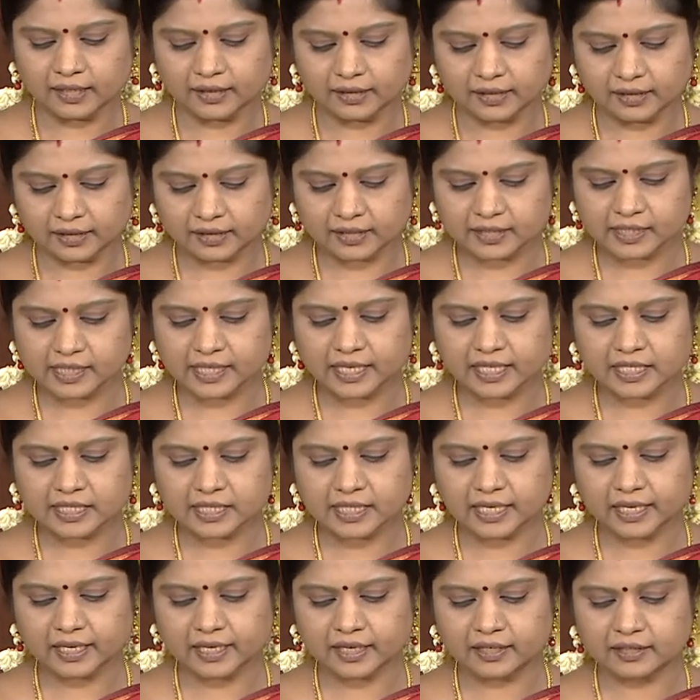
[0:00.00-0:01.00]
இதை சரி
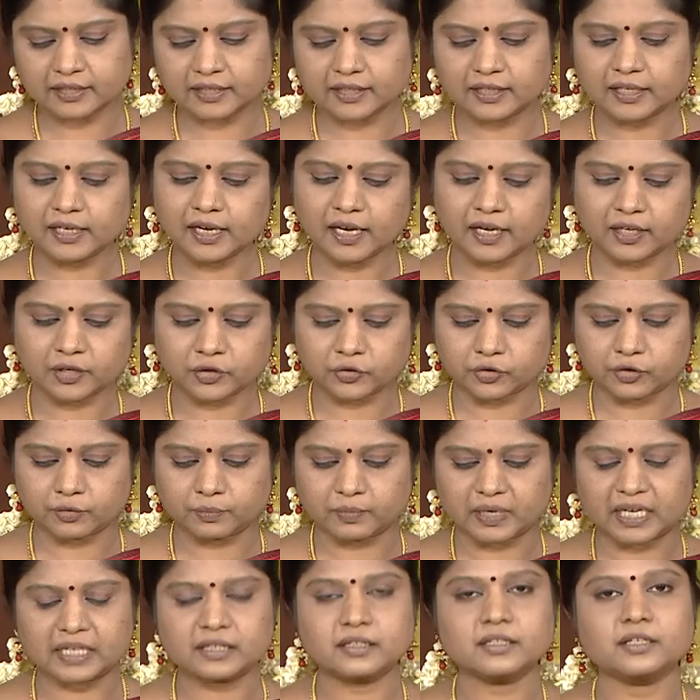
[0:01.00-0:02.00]
செய்யறதுக்கு எனக்கு ஒரு
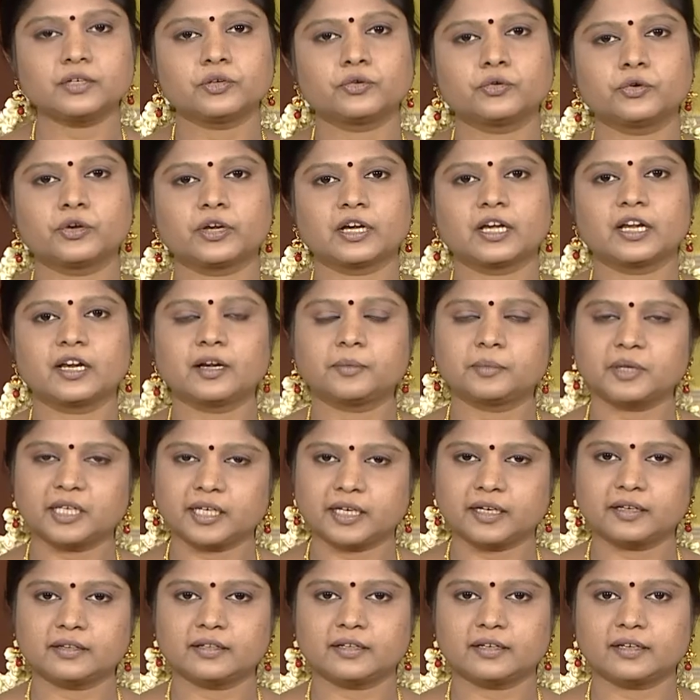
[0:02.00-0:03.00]
மருந்து கூறுங்கள்
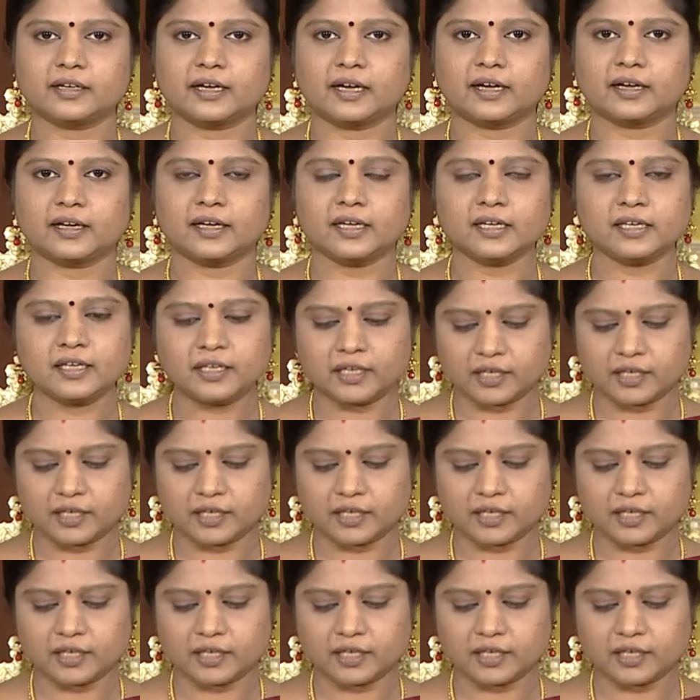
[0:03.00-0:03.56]
அப்படின்னு எழுதியிருக்காங்க